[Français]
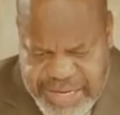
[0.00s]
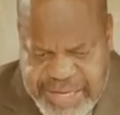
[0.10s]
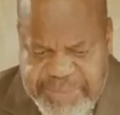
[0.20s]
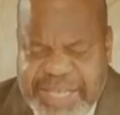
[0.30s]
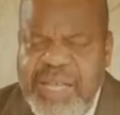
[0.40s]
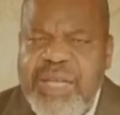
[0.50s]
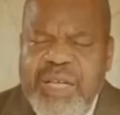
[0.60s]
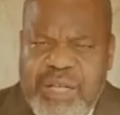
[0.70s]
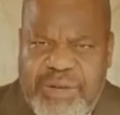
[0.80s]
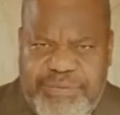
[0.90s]
la grâce, mais que
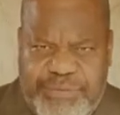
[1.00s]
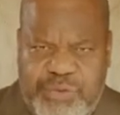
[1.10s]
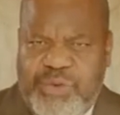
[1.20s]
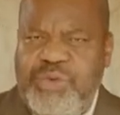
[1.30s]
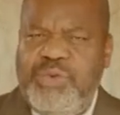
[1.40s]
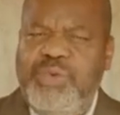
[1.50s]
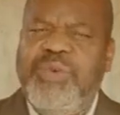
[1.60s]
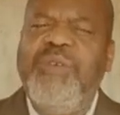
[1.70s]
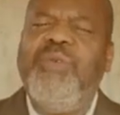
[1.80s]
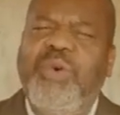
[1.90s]
vos yeux
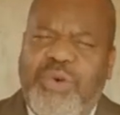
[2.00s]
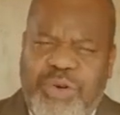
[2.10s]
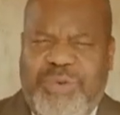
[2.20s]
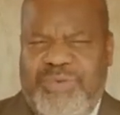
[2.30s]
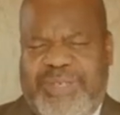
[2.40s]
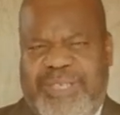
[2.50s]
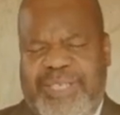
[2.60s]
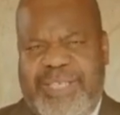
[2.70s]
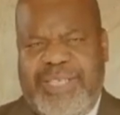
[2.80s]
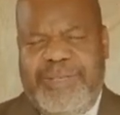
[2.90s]
s'ouvrent, vos cœurs
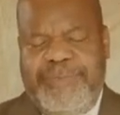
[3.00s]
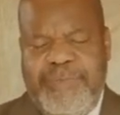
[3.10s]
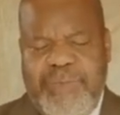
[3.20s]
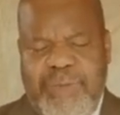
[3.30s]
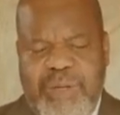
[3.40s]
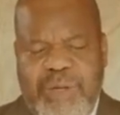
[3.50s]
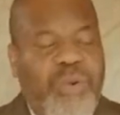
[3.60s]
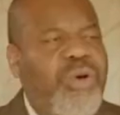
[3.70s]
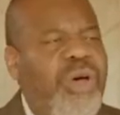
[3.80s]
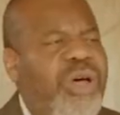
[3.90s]
aussi.
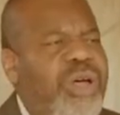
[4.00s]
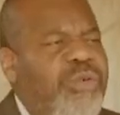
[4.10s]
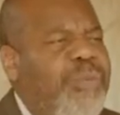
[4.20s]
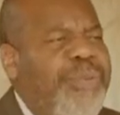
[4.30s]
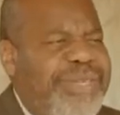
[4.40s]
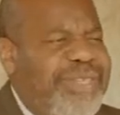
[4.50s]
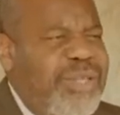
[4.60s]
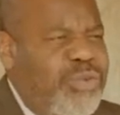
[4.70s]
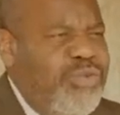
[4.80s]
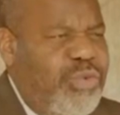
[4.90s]
Pour que vous
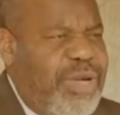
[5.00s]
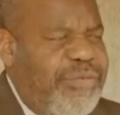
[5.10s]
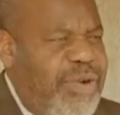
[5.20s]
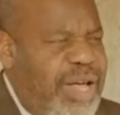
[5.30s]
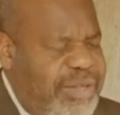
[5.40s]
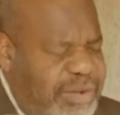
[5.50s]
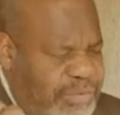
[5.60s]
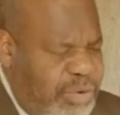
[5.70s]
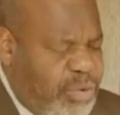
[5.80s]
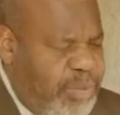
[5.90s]
puissiez toujours avoir dans
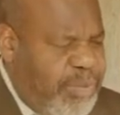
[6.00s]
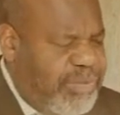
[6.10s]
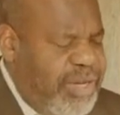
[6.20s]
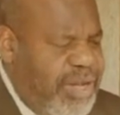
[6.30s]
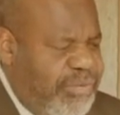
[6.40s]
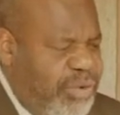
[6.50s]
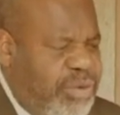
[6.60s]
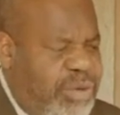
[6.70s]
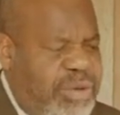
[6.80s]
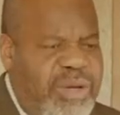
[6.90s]
votre pensée, dans
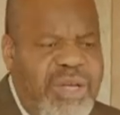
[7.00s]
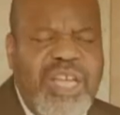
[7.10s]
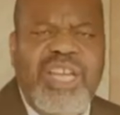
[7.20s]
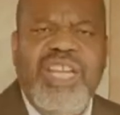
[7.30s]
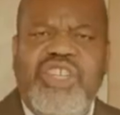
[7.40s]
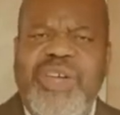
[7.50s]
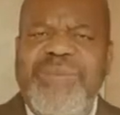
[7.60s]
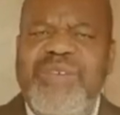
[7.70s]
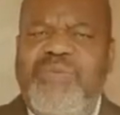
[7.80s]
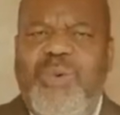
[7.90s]
votre cœur, ne
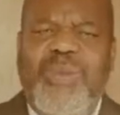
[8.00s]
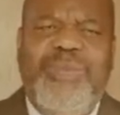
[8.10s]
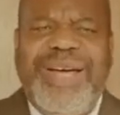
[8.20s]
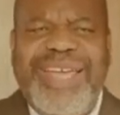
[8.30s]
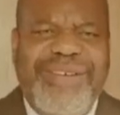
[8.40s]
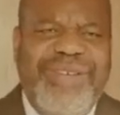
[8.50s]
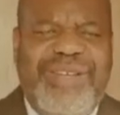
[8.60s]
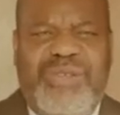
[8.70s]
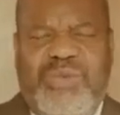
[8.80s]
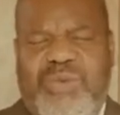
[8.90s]
jamais vous comparer
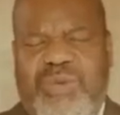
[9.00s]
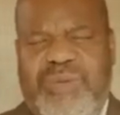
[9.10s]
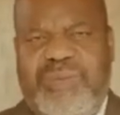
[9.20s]
avec les autres.